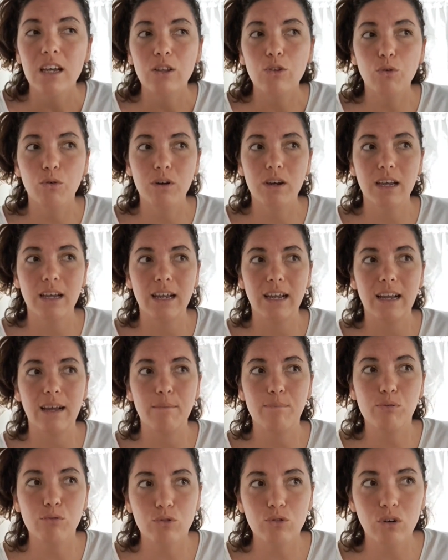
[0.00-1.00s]
Donc
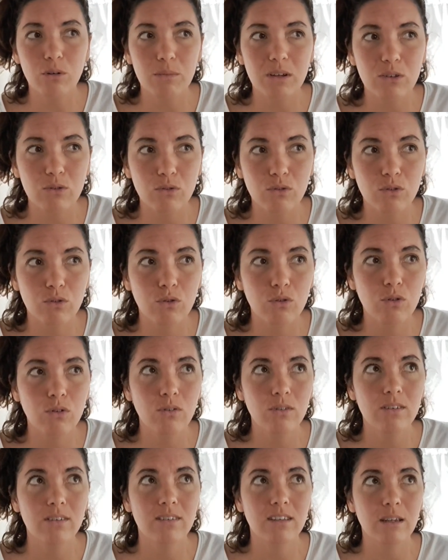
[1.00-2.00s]
Pluton maison
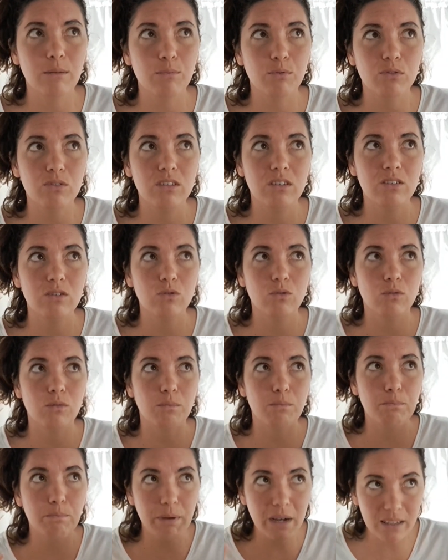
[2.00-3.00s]
2, c'est une
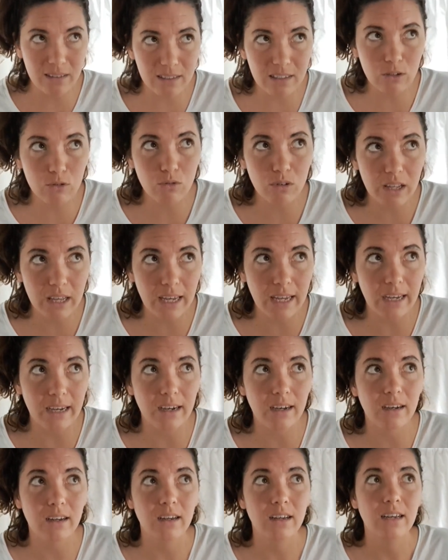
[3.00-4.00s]
position
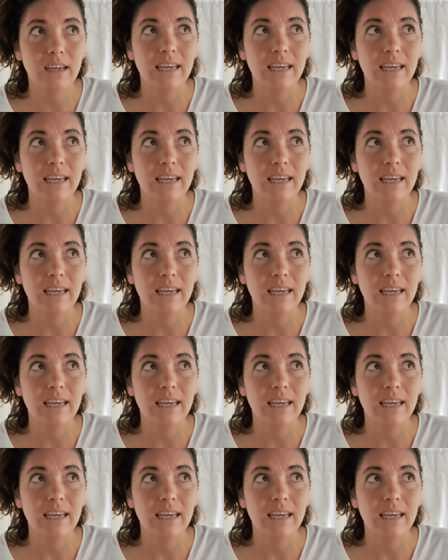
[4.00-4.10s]
particulière